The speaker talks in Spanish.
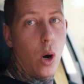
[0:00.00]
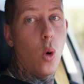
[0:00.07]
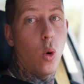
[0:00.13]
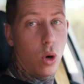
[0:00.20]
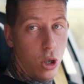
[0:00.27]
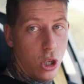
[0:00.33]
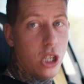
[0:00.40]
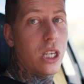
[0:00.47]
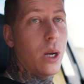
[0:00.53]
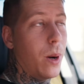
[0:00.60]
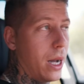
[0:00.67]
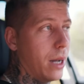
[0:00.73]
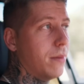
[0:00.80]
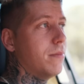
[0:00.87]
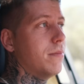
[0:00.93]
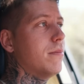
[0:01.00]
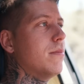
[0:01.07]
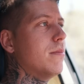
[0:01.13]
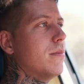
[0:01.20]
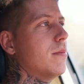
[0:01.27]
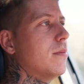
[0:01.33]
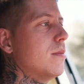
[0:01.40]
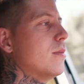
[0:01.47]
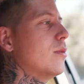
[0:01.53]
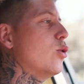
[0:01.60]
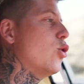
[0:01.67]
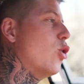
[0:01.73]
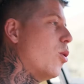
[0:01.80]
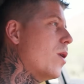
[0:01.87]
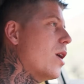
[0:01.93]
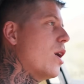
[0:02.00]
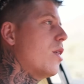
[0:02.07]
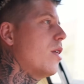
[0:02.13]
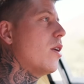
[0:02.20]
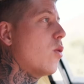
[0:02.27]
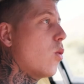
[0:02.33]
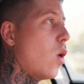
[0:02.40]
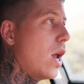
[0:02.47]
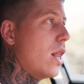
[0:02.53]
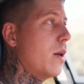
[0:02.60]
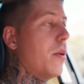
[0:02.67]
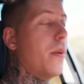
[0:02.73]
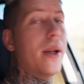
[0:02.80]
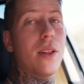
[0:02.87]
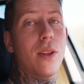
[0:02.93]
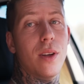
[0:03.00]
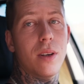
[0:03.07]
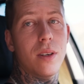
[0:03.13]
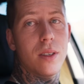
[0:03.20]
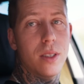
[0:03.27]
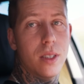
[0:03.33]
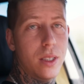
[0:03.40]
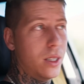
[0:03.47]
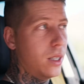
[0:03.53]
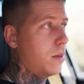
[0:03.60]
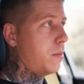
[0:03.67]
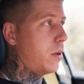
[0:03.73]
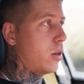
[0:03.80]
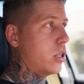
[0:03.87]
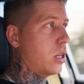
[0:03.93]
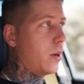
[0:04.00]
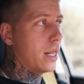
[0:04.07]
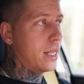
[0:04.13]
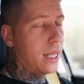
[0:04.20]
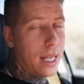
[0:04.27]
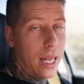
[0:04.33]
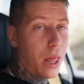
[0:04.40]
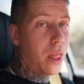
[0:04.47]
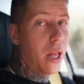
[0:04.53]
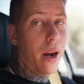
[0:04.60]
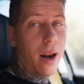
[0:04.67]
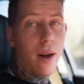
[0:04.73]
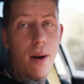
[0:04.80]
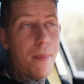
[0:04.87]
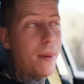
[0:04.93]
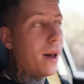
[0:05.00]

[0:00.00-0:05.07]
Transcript: Un coche se va. No voy a decir cuál de momento, pero se va, está ya cerrado,